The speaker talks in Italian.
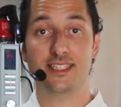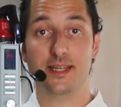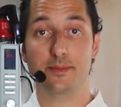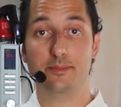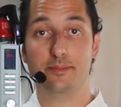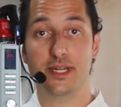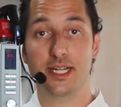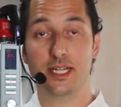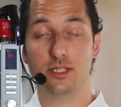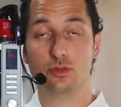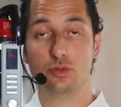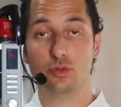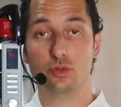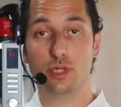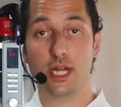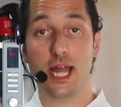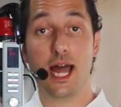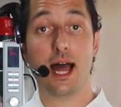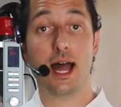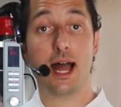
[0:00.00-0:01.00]

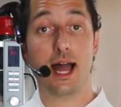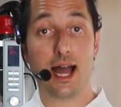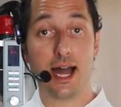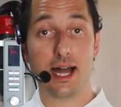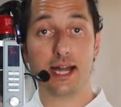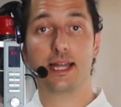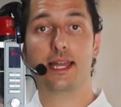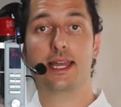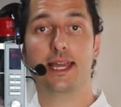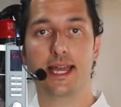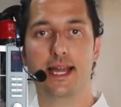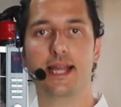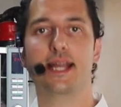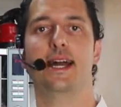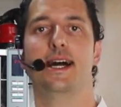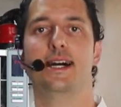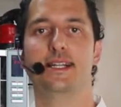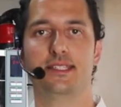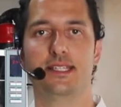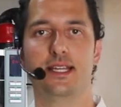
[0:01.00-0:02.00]
temperatura anche a
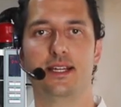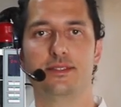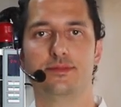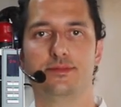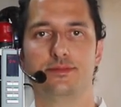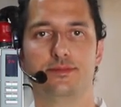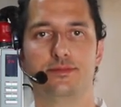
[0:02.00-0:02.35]
casa.